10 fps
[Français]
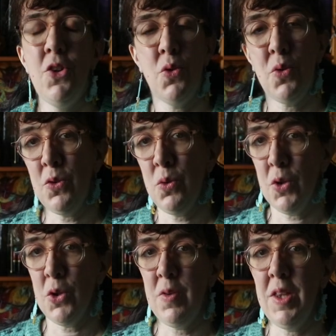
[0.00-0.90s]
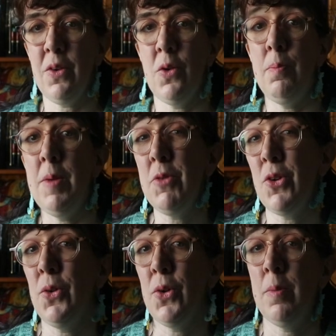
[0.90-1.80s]
Je vois souvent revenir le même
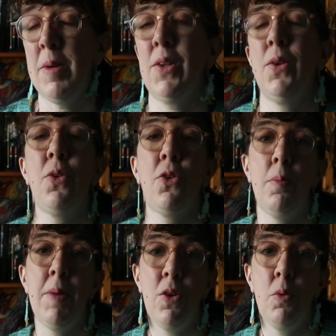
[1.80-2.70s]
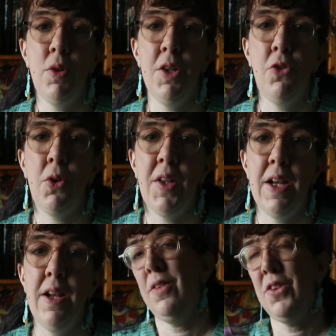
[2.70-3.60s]
genre de remarques quand je parle bullet
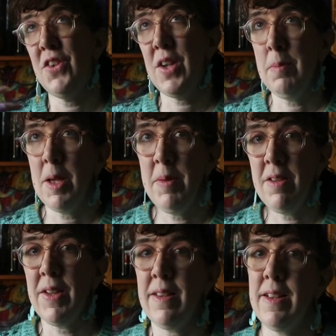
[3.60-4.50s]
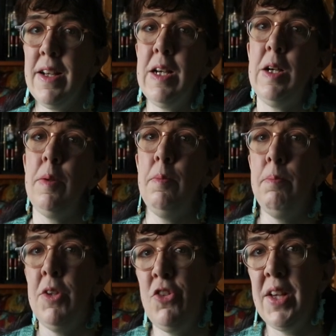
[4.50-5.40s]
journal. J'aimerais bien faire ça,
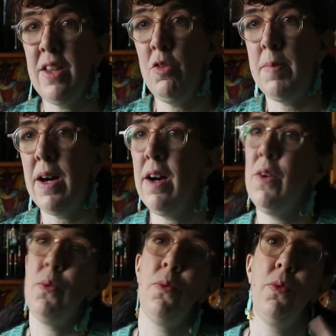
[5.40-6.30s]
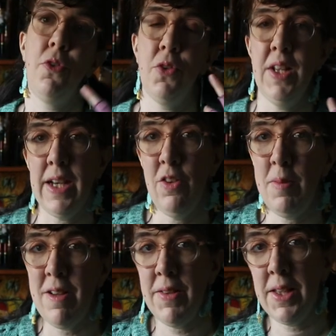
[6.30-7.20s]
mais je n'y arrive pas, ou je n'arrive pas
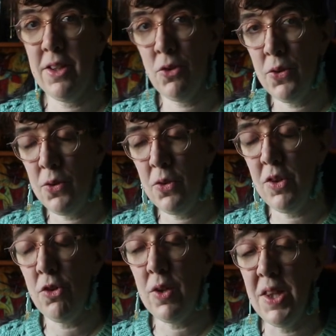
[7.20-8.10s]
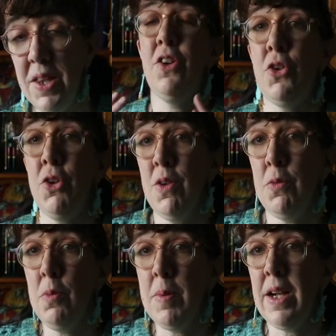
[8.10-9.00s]
à faire quelque chose d'aussi joli. Je vais
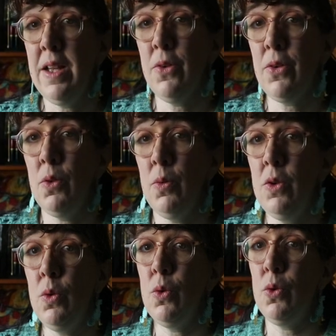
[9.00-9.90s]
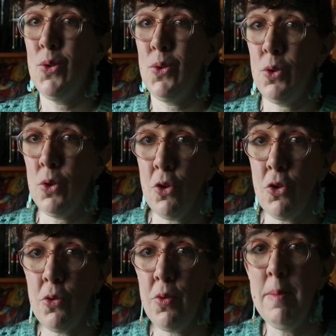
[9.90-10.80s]
vous parler aujourd'hui de ce que
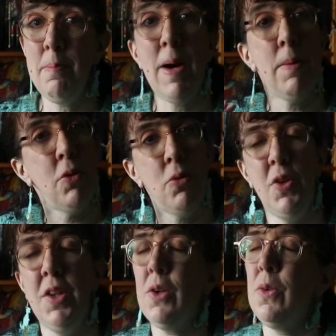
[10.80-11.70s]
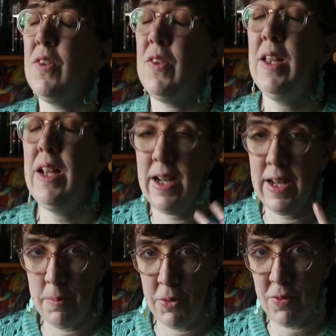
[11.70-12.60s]
je fais, pas pour vous dire que c'est
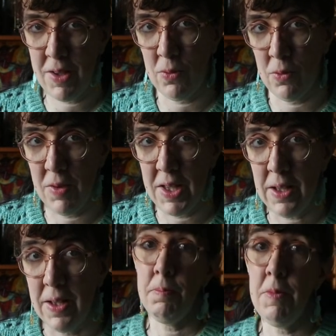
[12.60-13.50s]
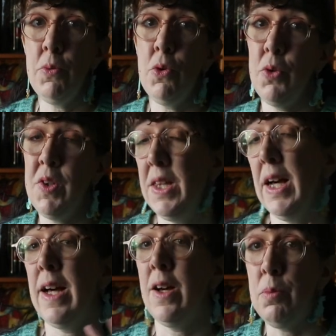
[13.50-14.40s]
la bonne façon de faire, mais pour vous dire
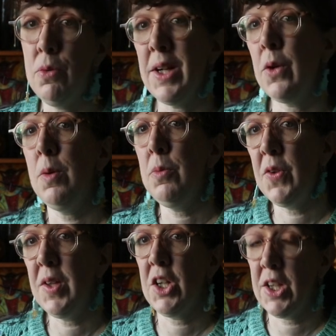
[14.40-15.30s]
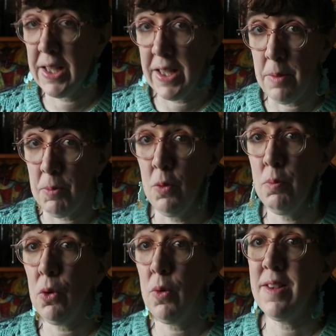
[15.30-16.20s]
un peu à quoi me sert chaque élément,
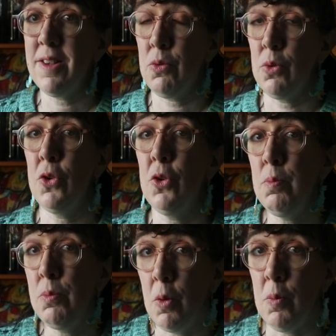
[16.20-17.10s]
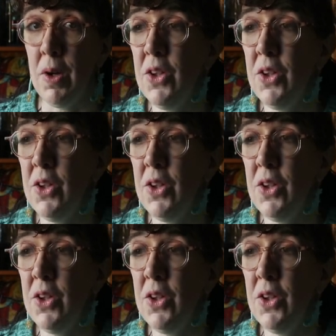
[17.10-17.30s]
pourquoi ça fonctionne pour moi.